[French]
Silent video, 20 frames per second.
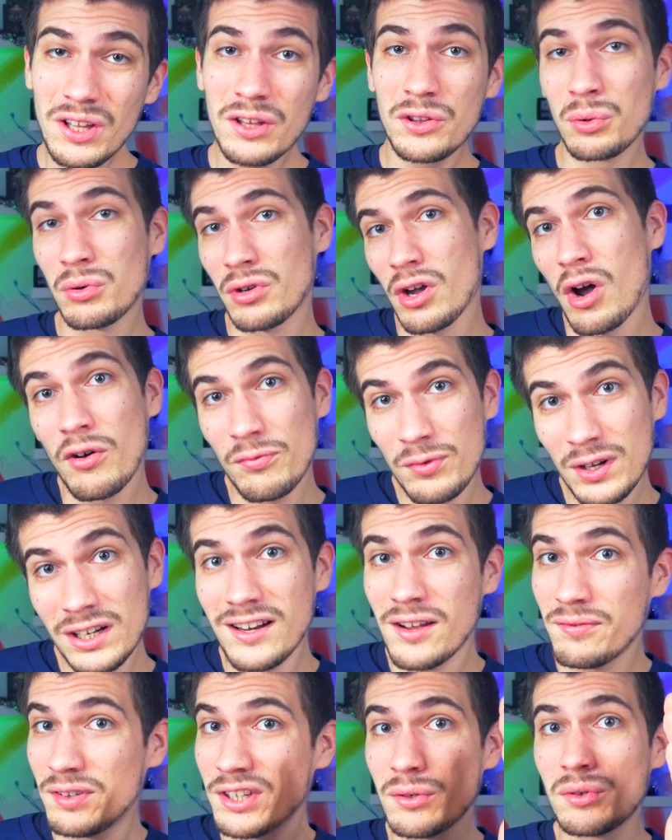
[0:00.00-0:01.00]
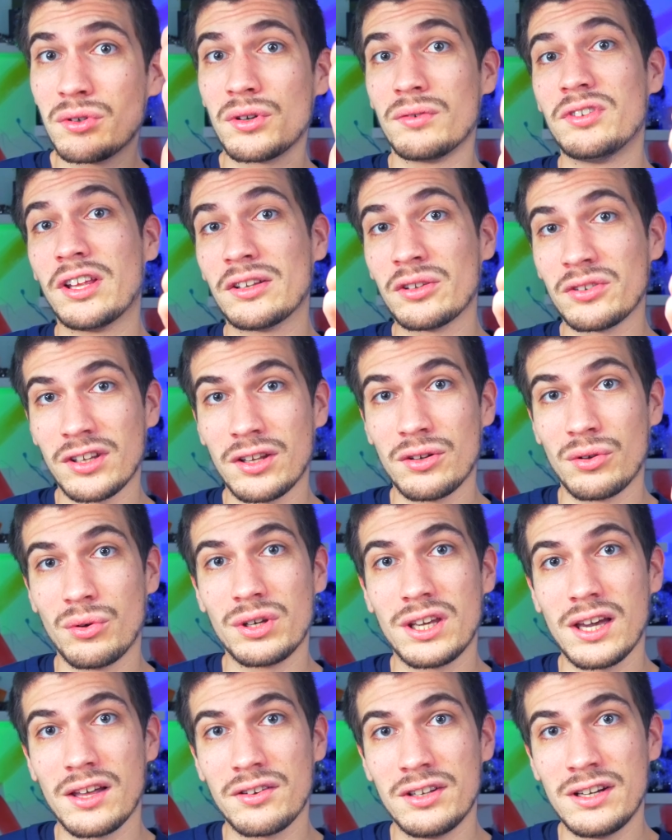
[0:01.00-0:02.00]
Donc en fait la vidéo que vous êtes en train de
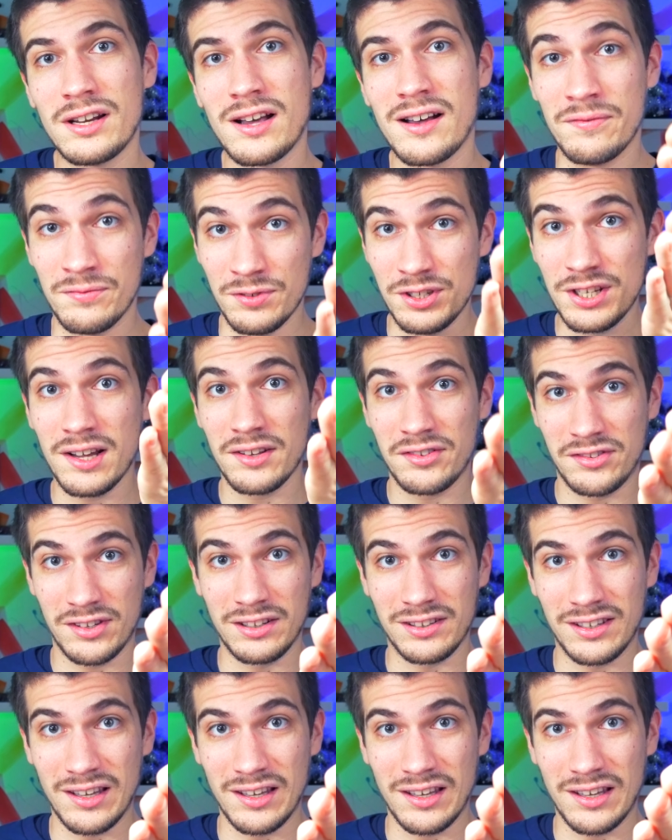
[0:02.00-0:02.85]
regarder là via cette